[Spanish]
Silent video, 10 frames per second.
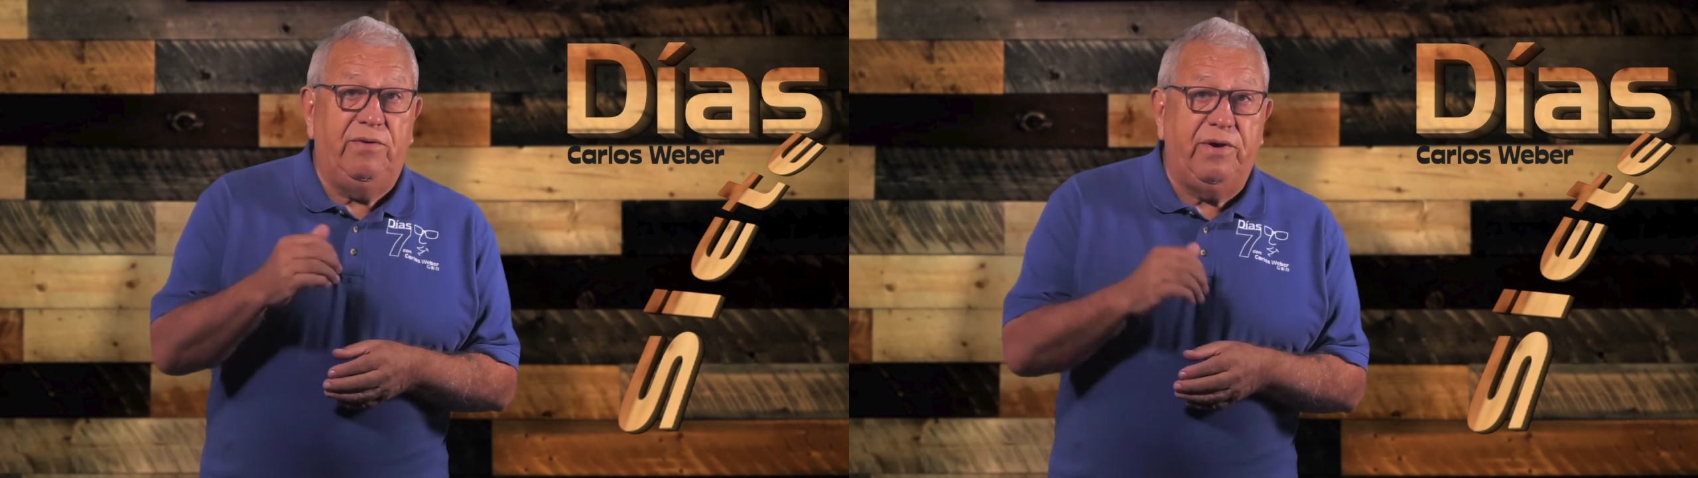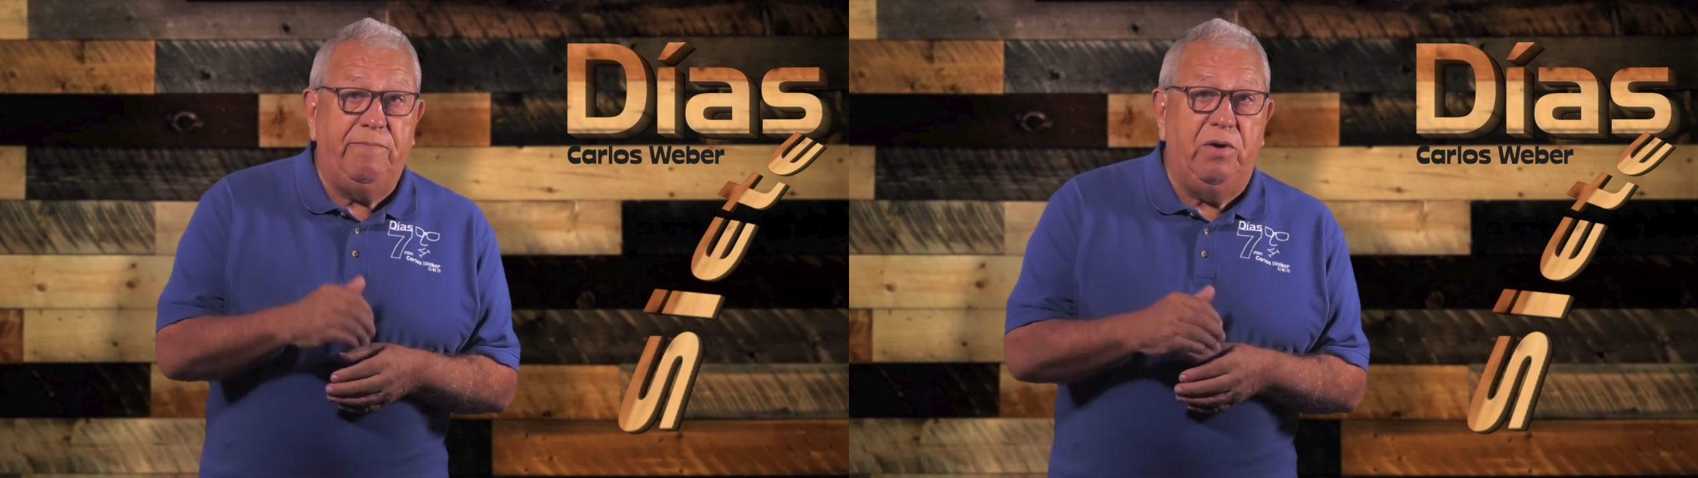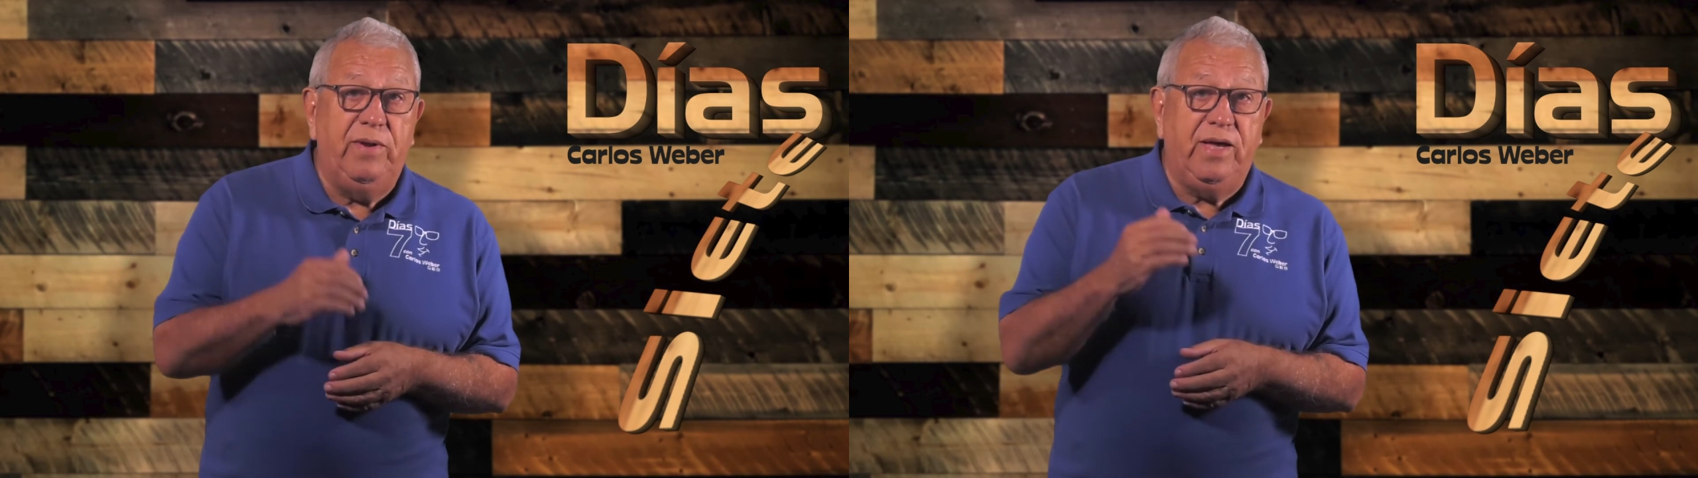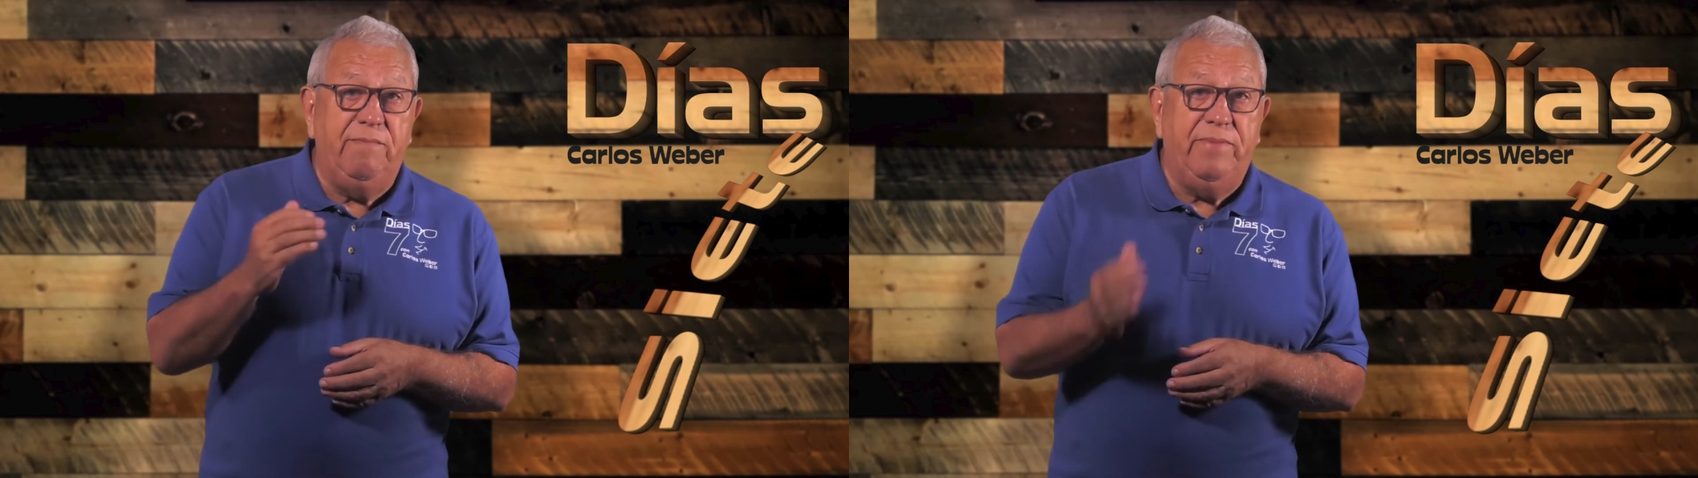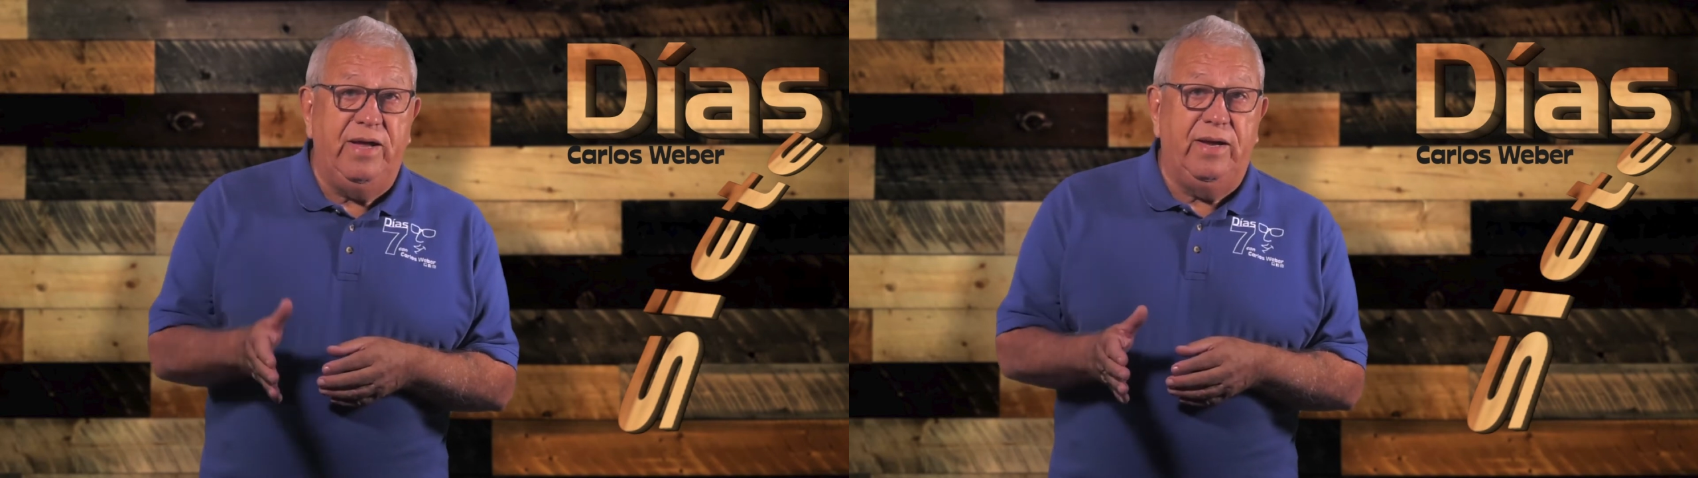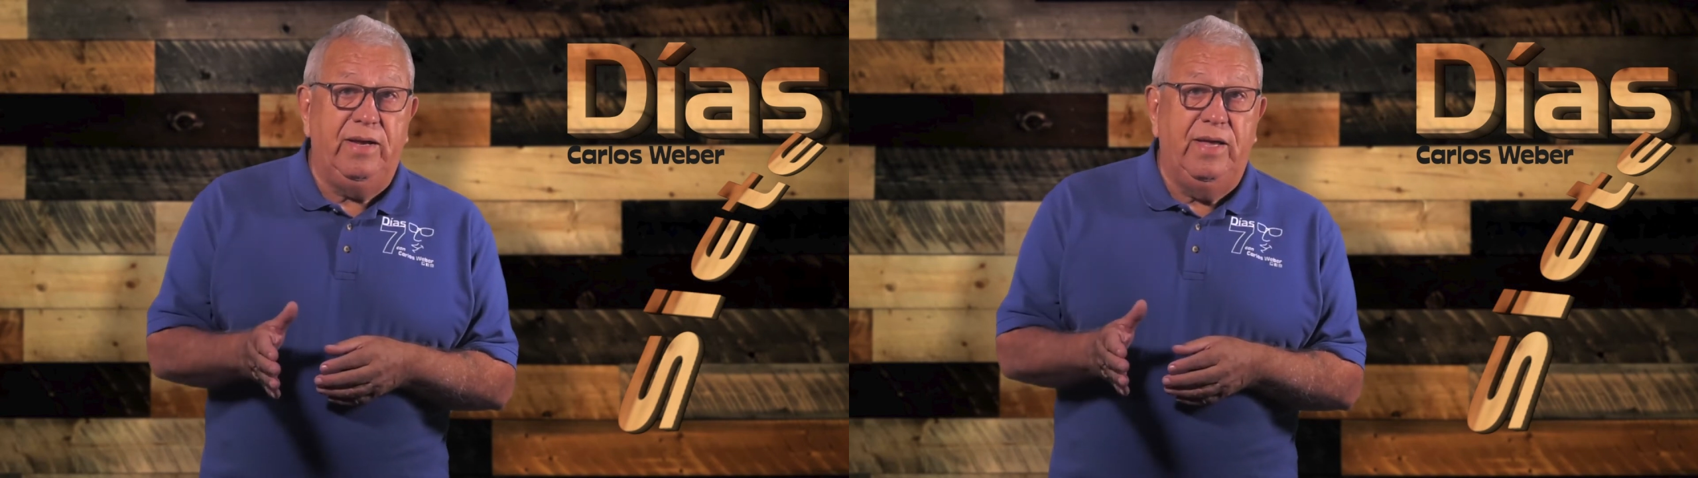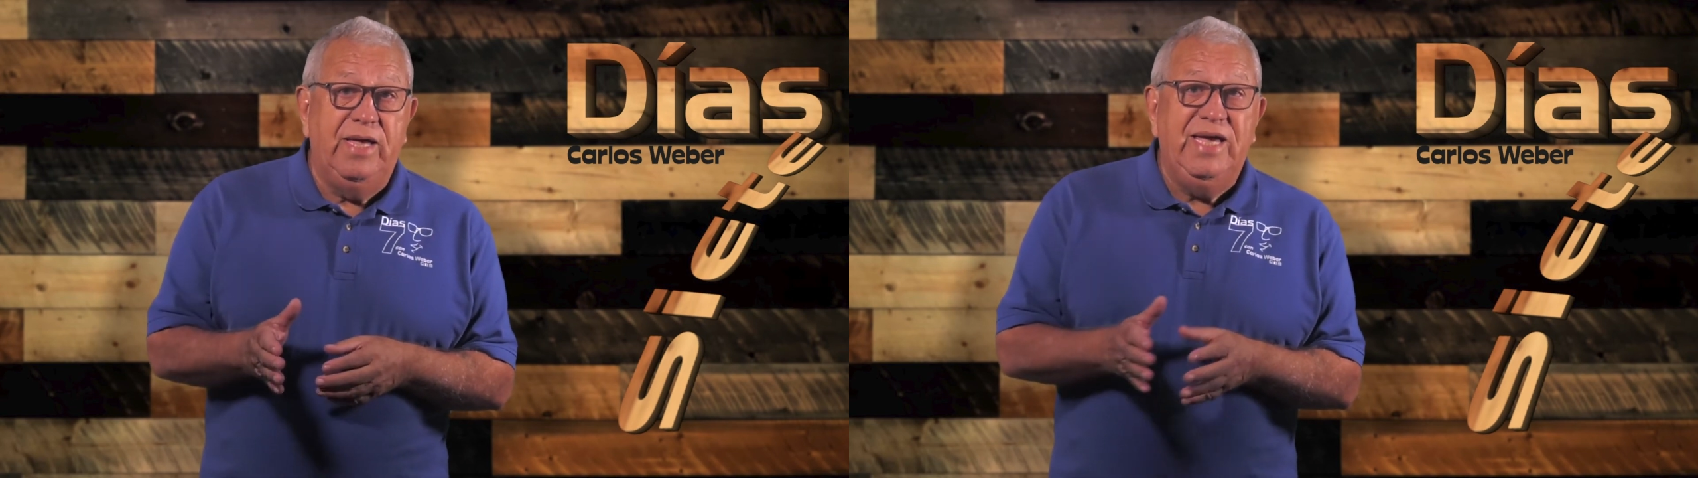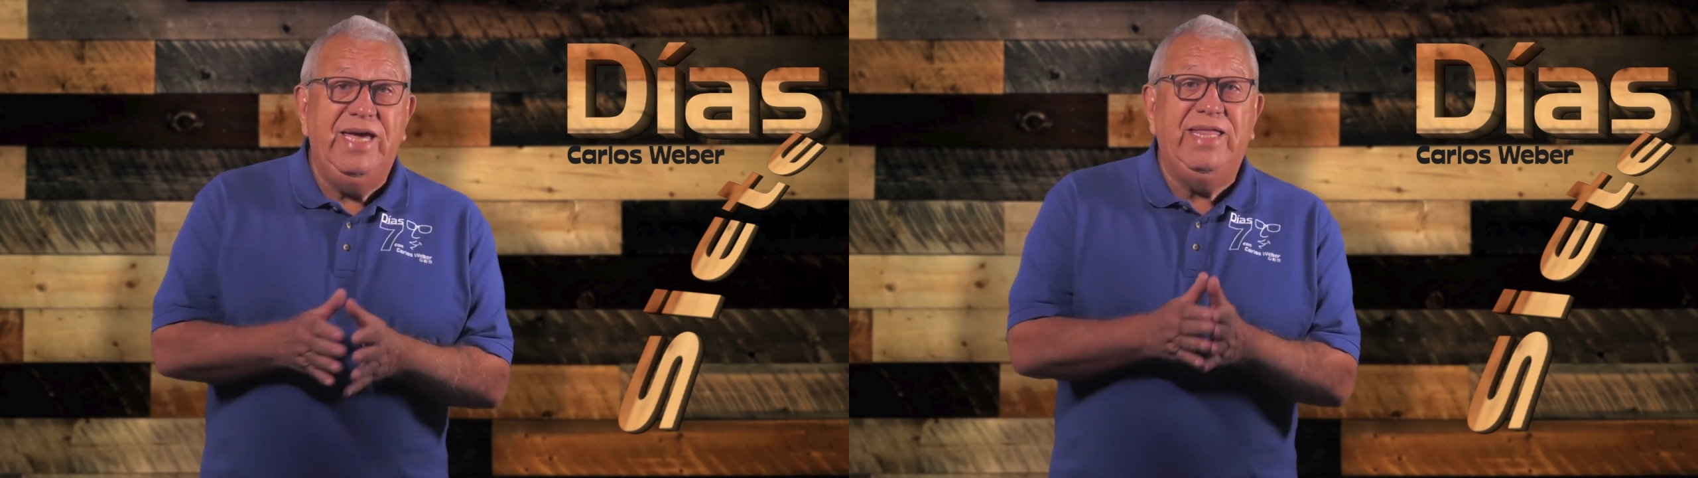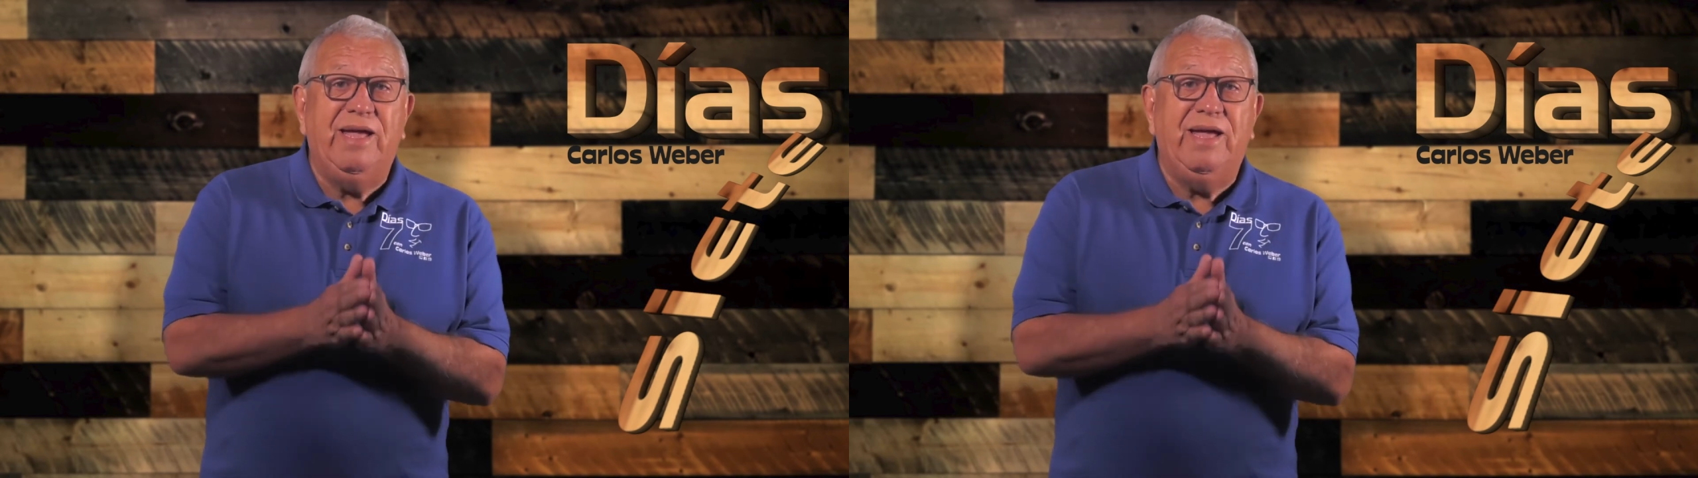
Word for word: Republican Bank y